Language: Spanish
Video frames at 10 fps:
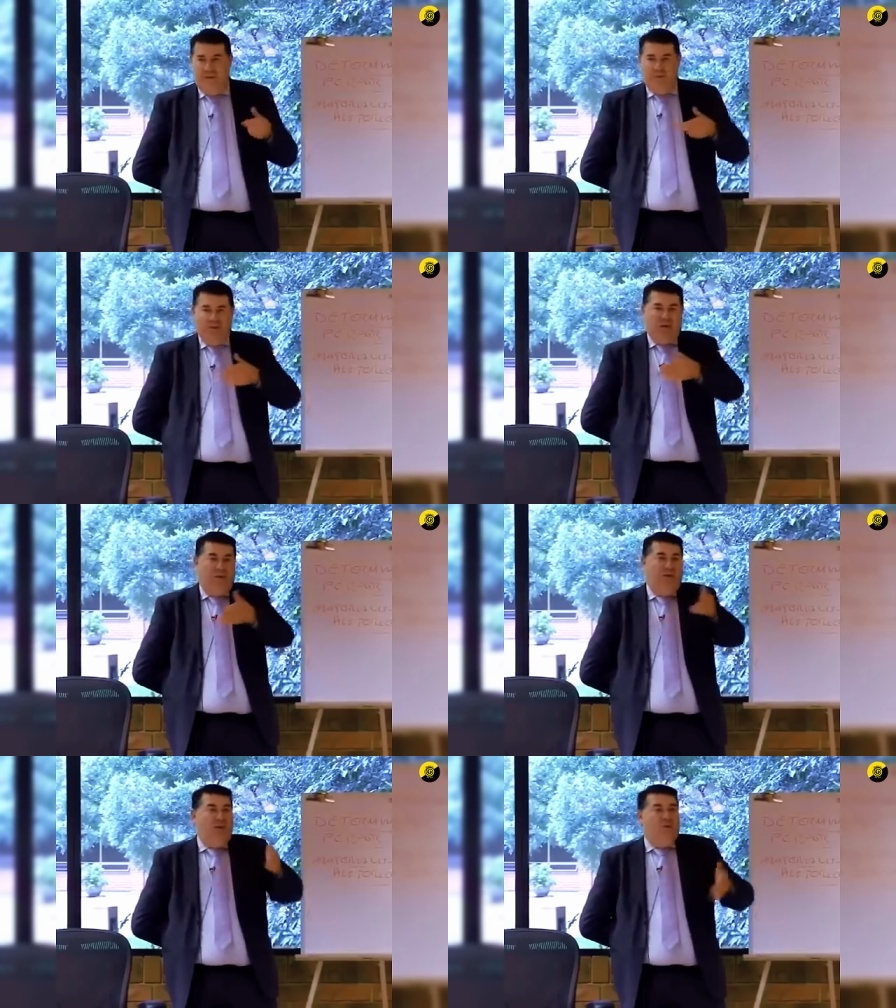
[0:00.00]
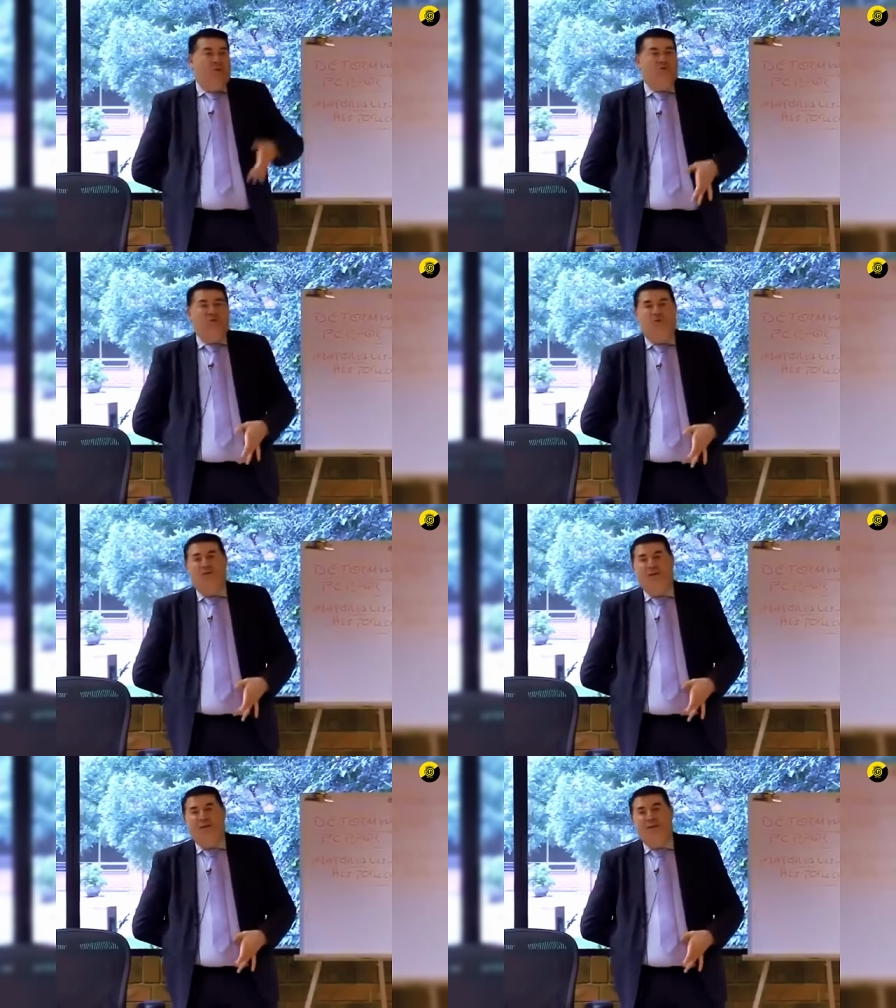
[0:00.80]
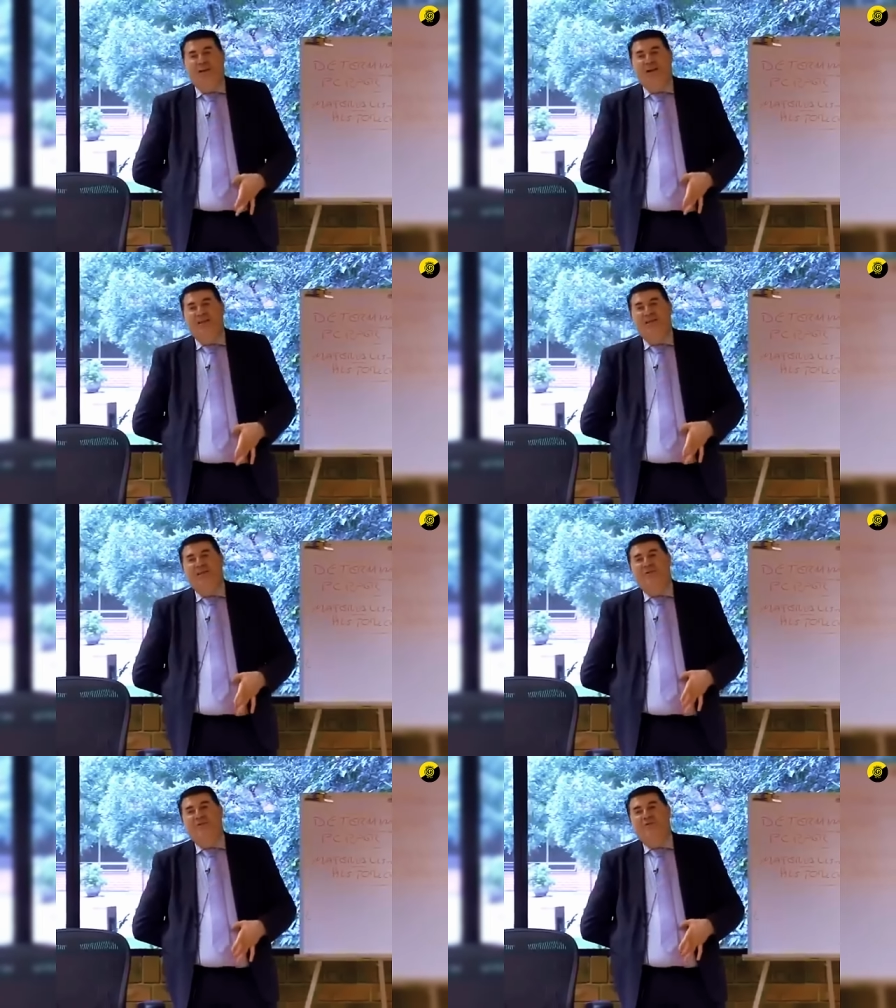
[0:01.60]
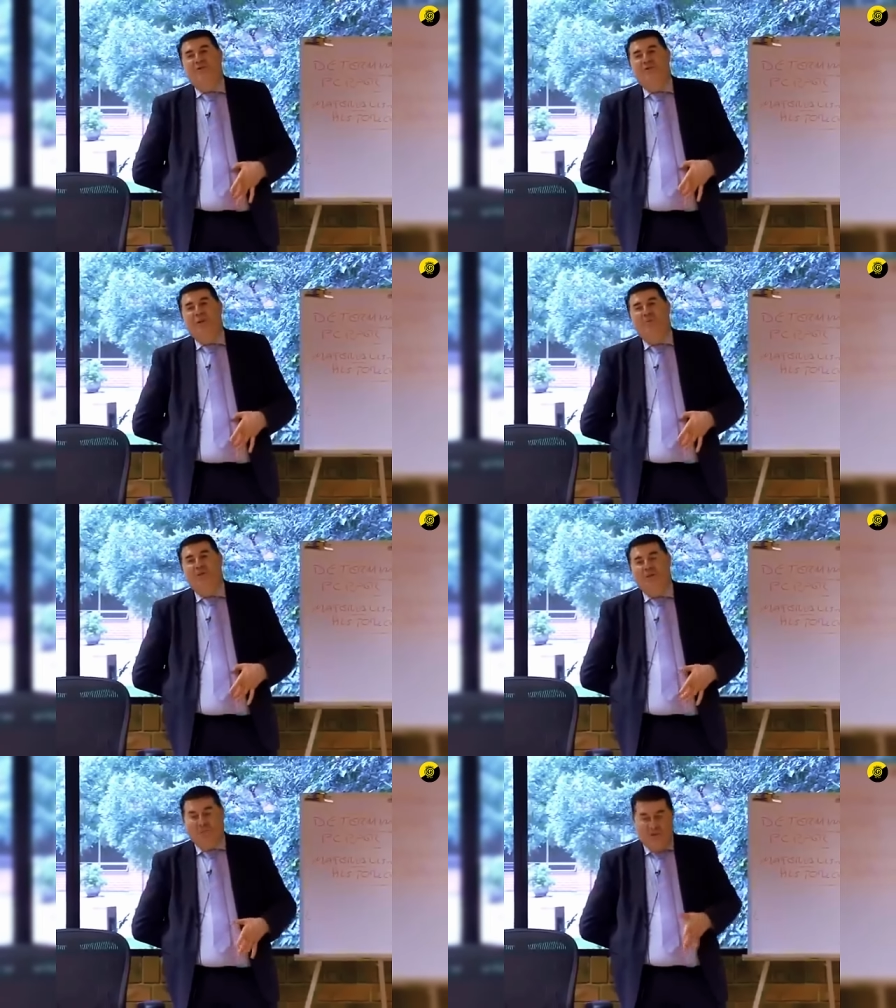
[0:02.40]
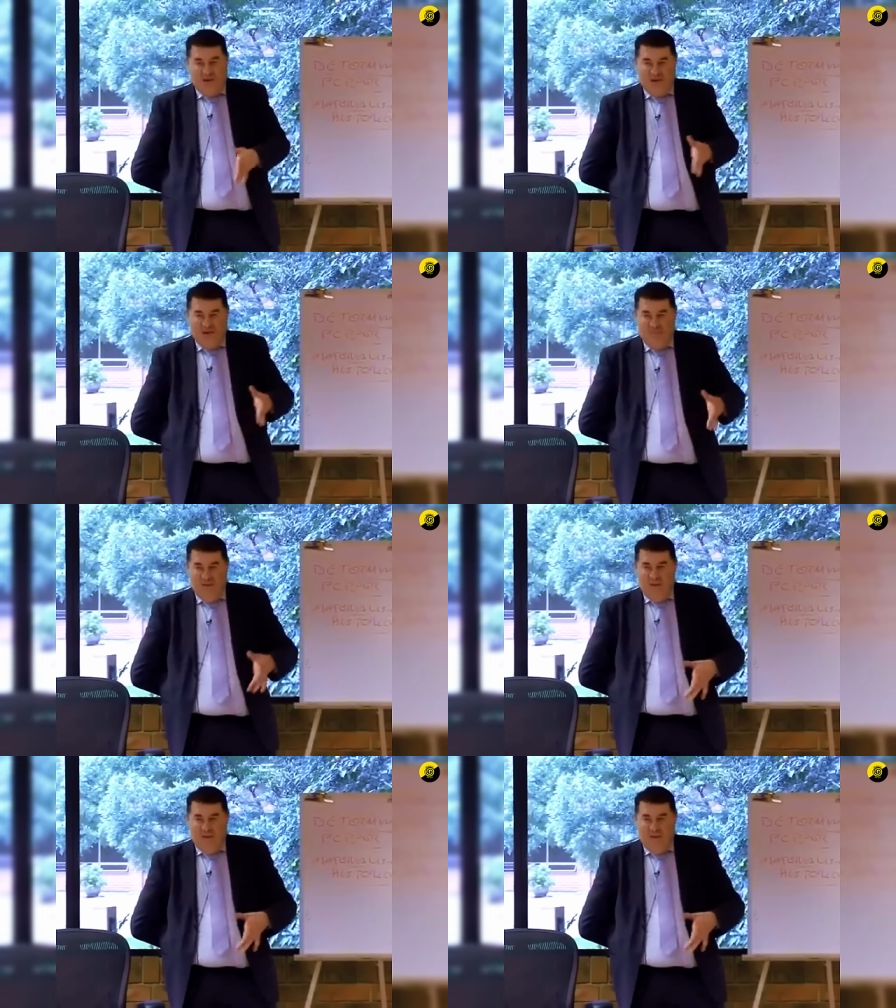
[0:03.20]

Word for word: Ustedes saben, cuando se, dice la leyenda que cuando se reunió la policía política